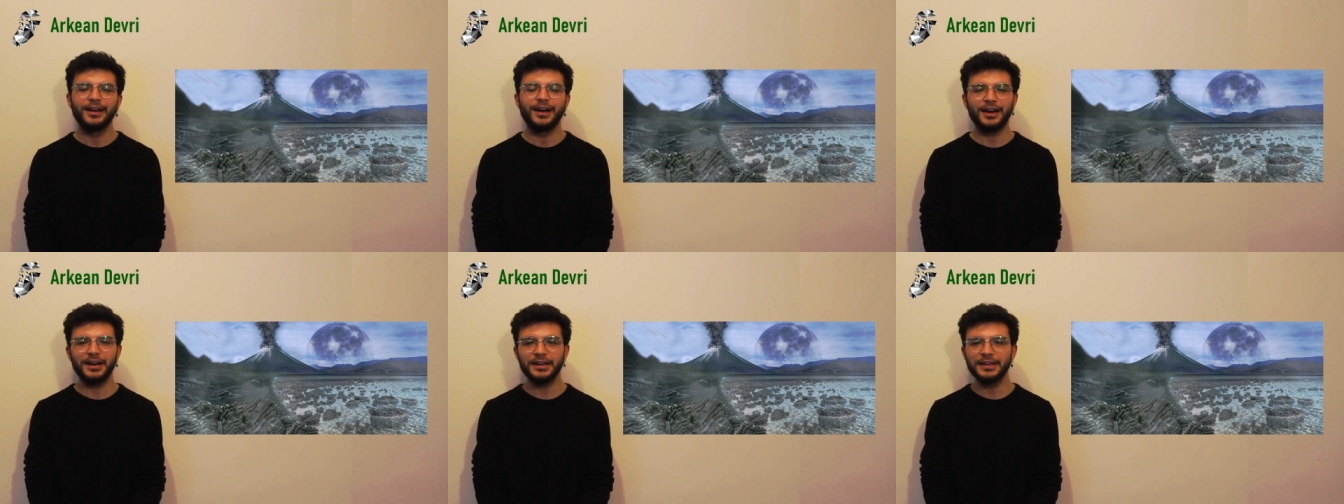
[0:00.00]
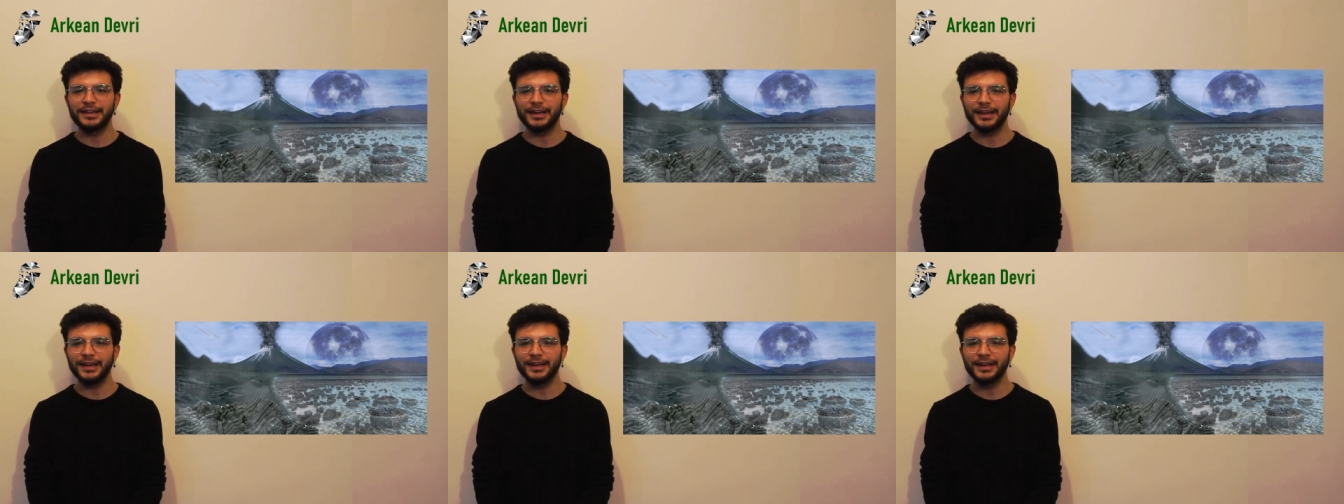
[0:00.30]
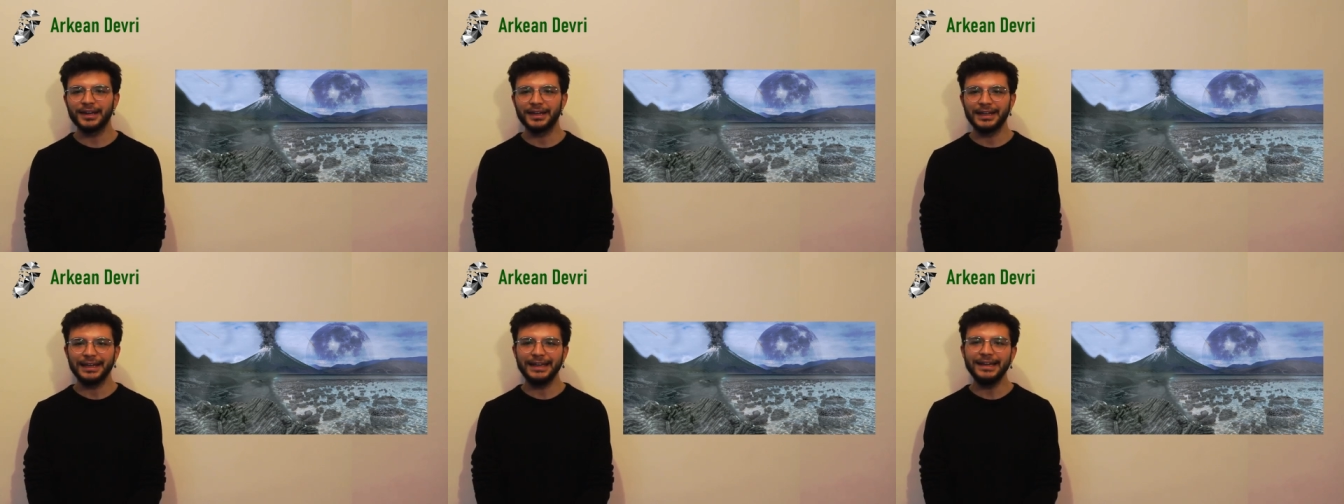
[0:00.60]

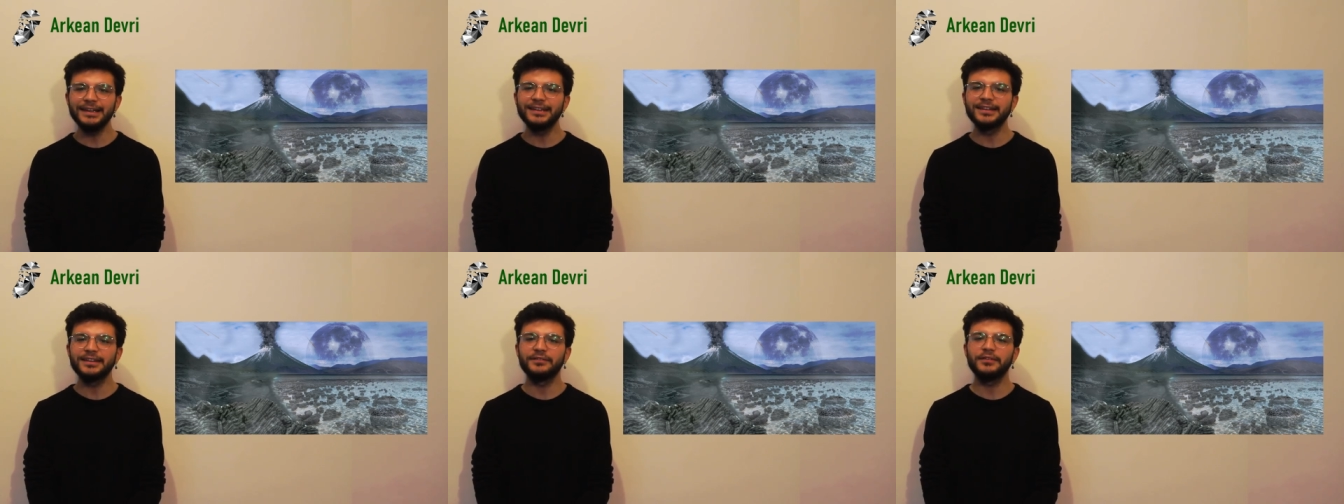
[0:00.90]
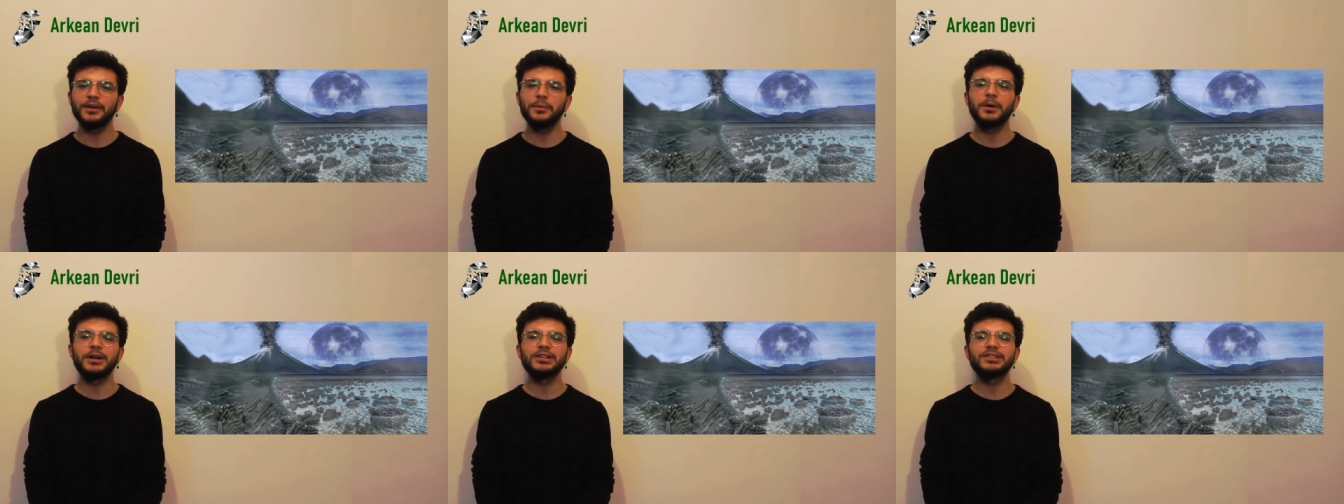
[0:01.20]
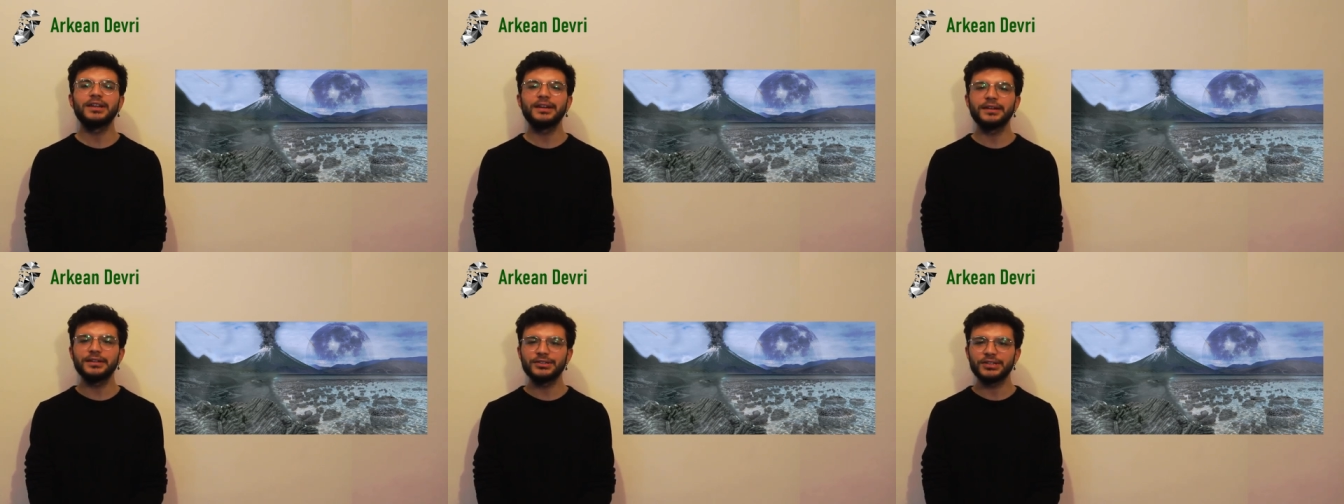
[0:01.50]
Arke, ilk ve
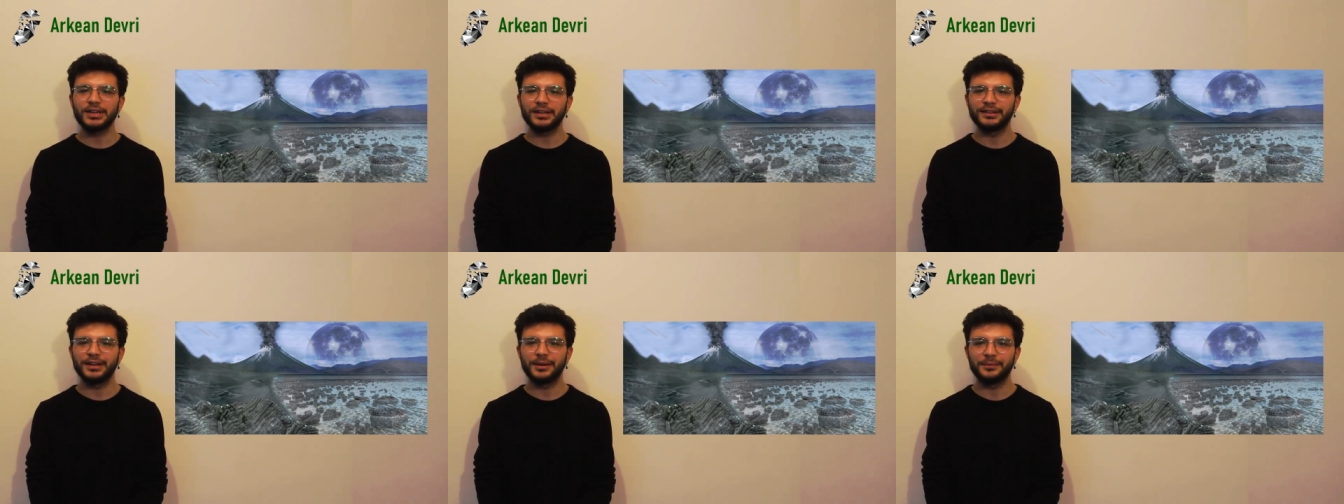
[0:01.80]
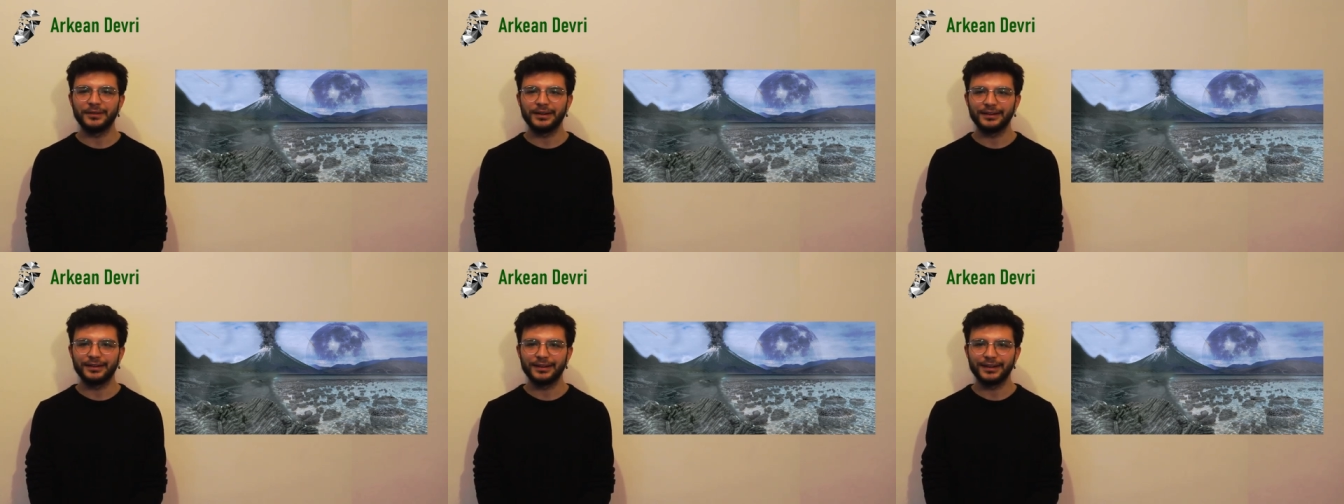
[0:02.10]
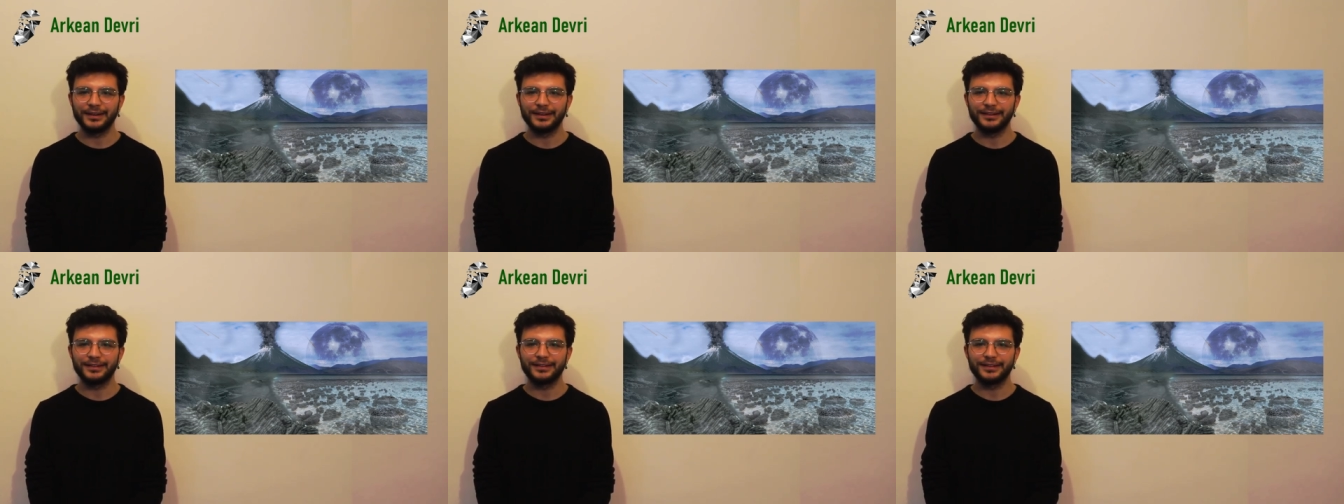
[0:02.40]
başlangıç anlamlarına
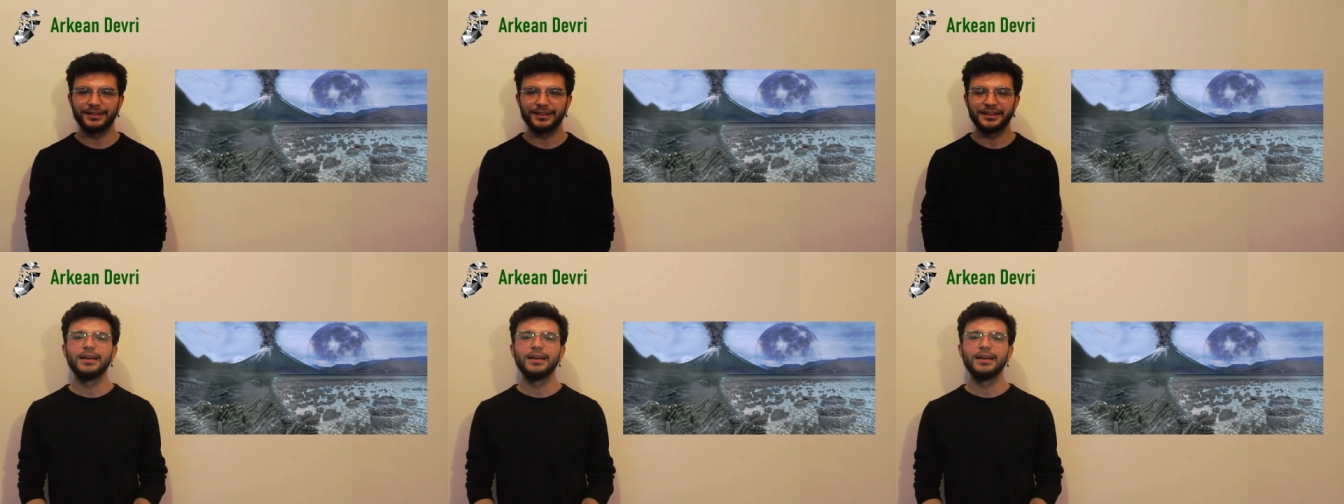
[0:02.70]
gelir.